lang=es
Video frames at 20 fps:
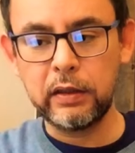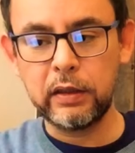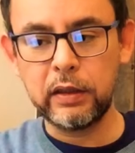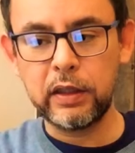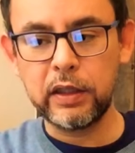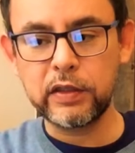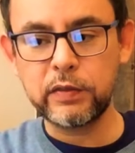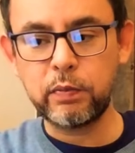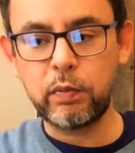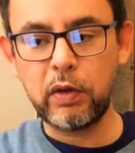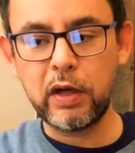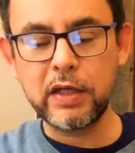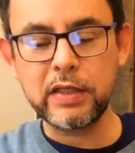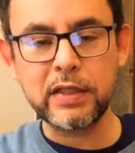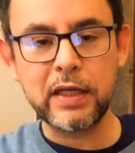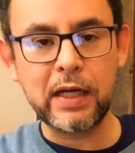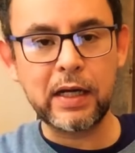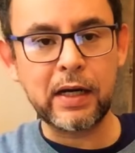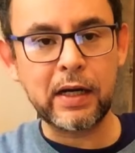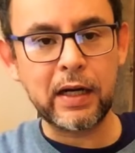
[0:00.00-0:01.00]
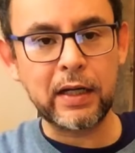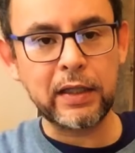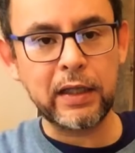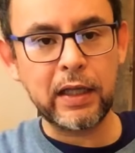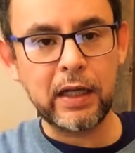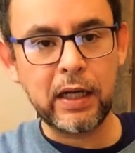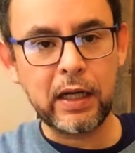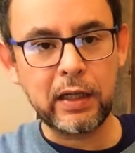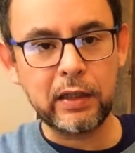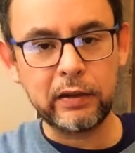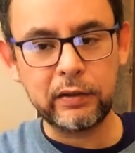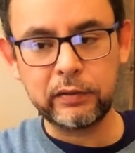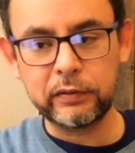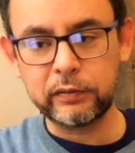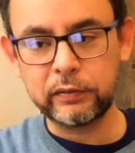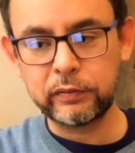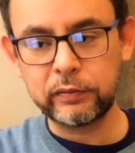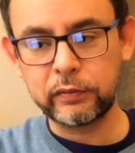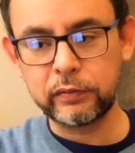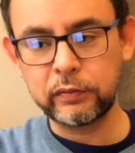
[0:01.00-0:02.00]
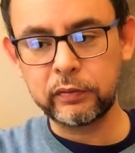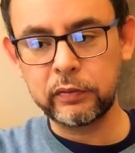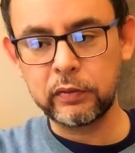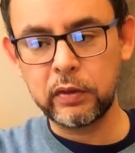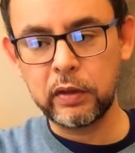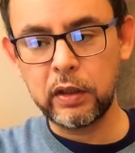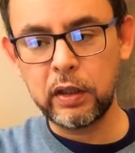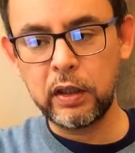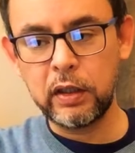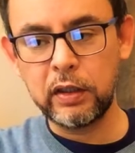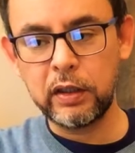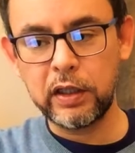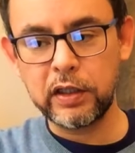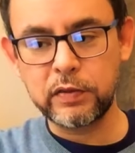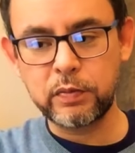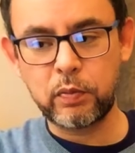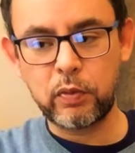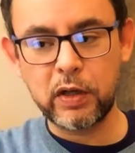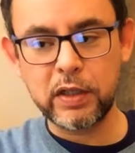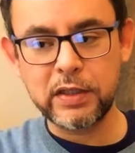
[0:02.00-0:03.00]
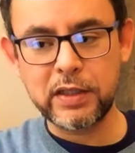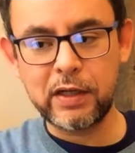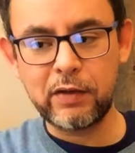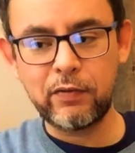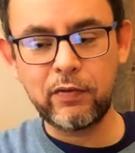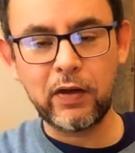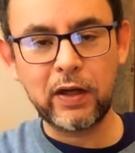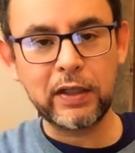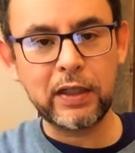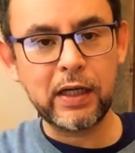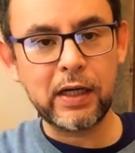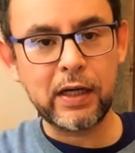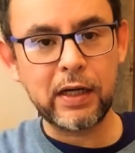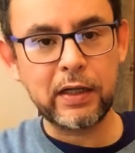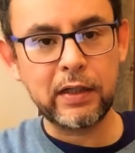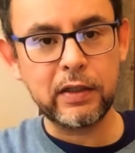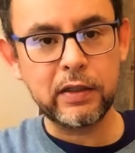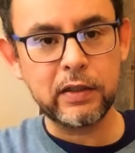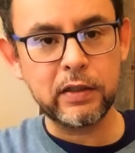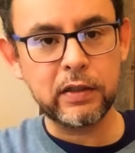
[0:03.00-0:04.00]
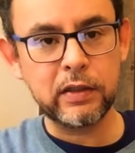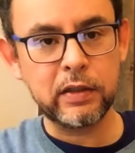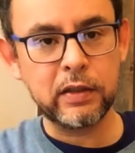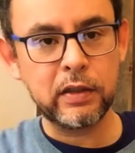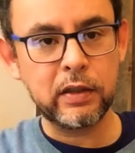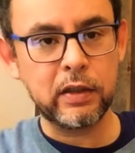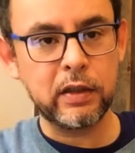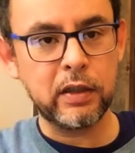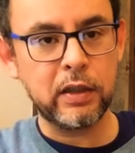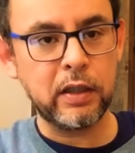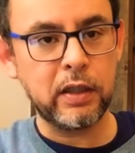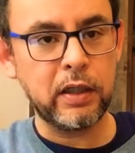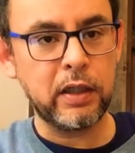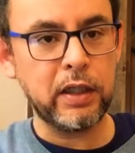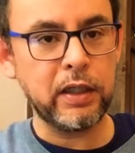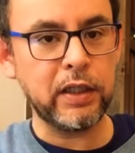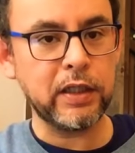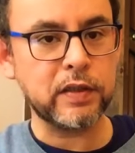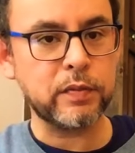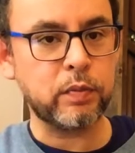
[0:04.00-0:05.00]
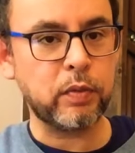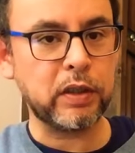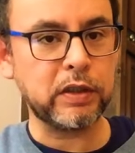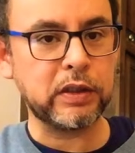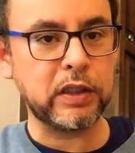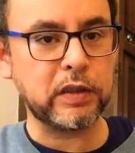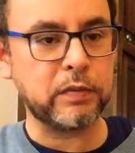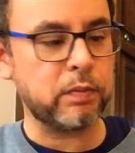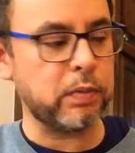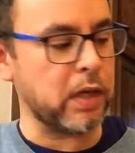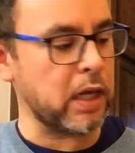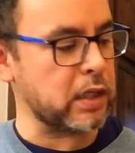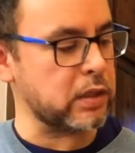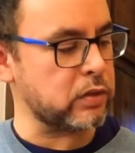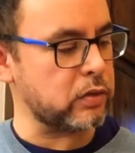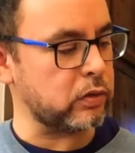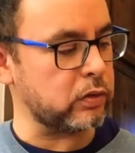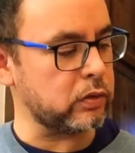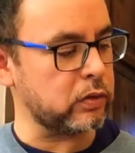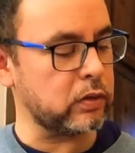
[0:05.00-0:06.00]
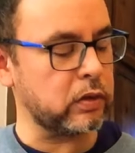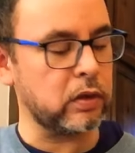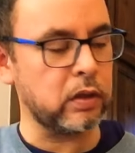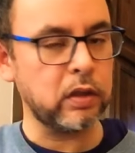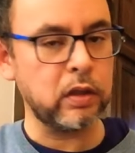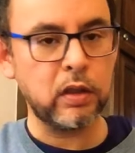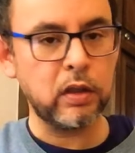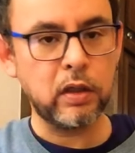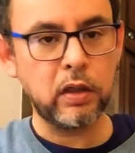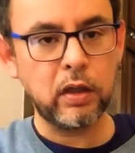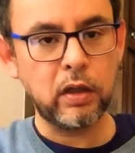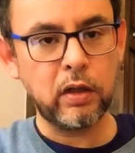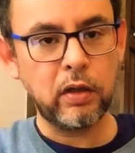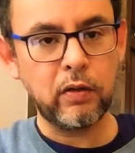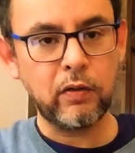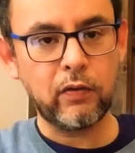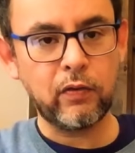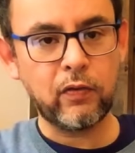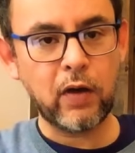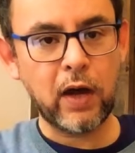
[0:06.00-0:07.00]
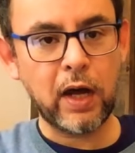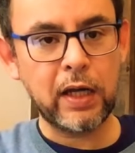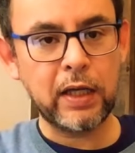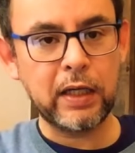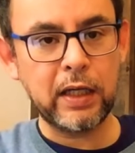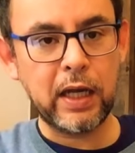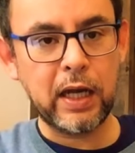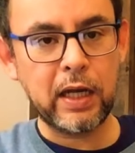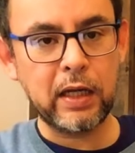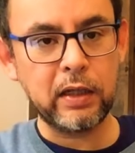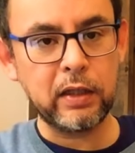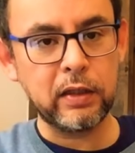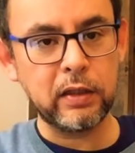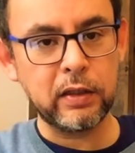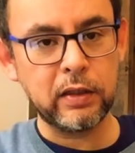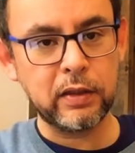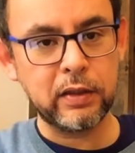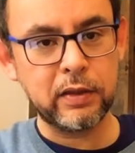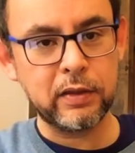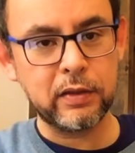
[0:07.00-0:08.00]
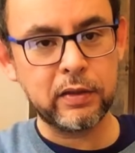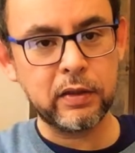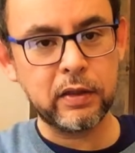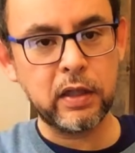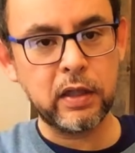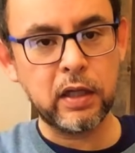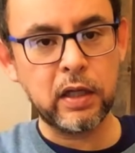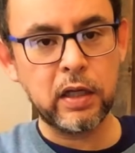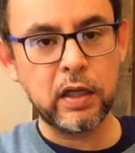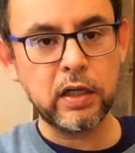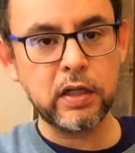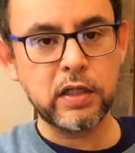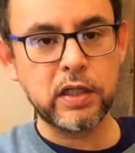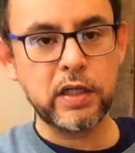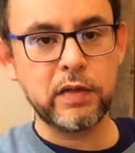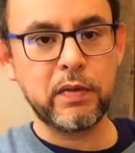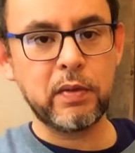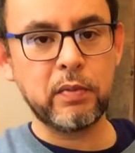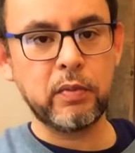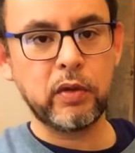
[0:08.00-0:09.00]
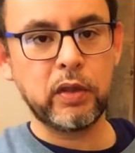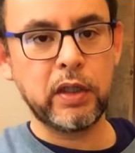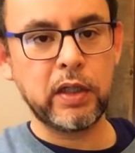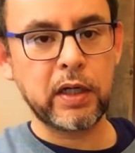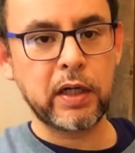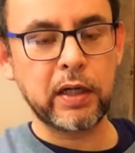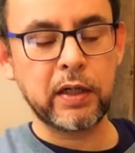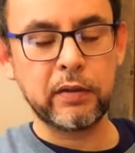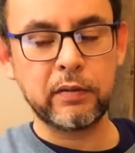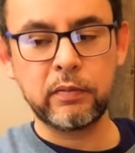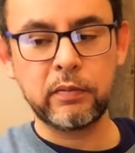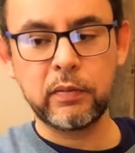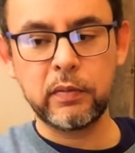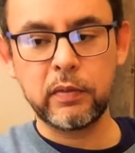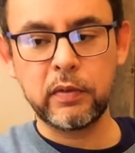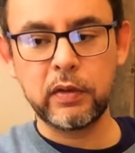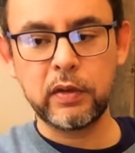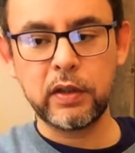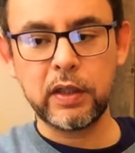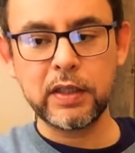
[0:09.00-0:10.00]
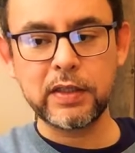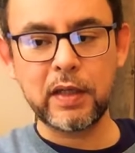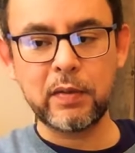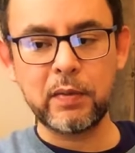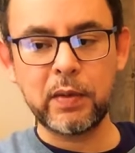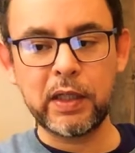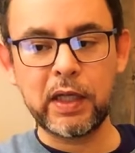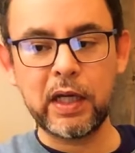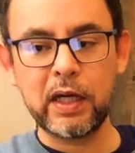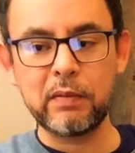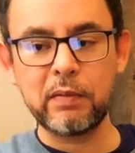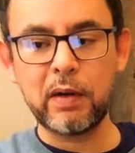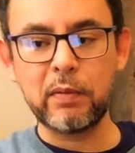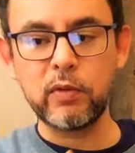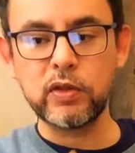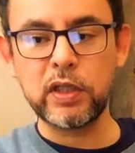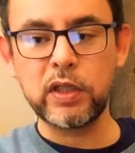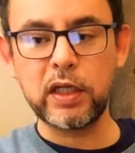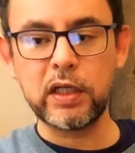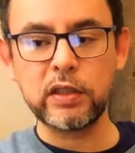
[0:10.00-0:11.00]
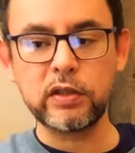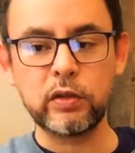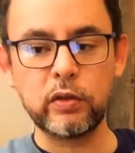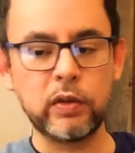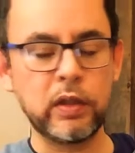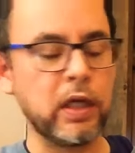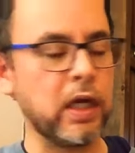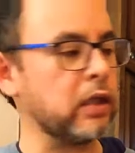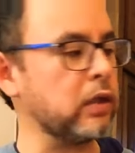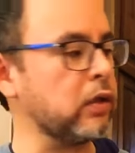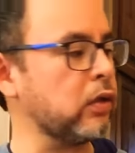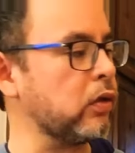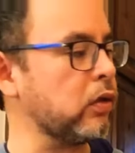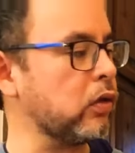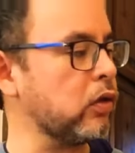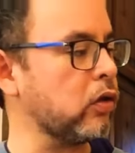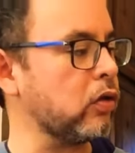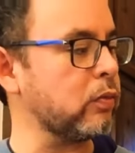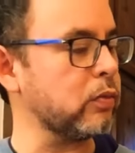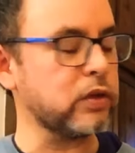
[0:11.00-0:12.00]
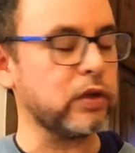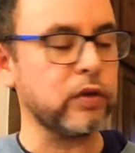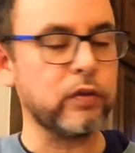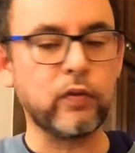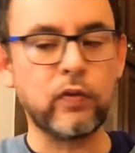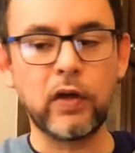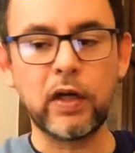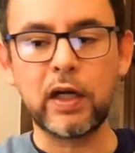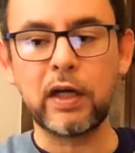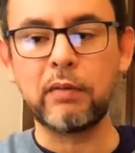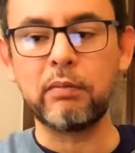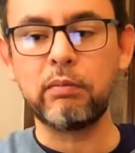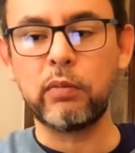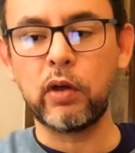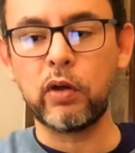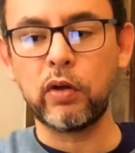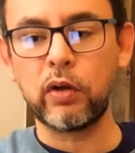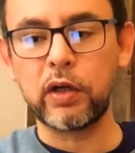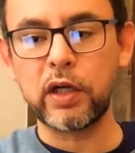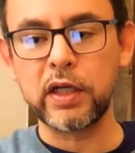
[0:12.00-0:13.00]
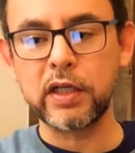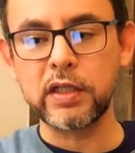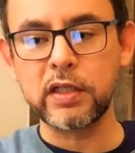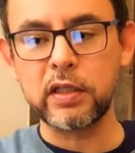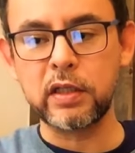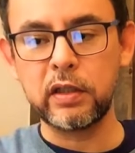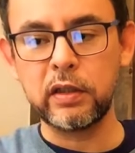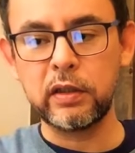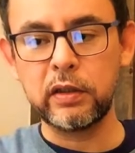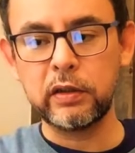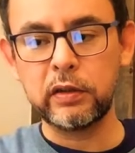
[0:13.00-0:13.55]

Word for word: Después el re y el la. Después el fa y el re. Y después desplazo. Fa y la, si bemol y re. De esta manera vamos a ir estudiando como si fueran bloques.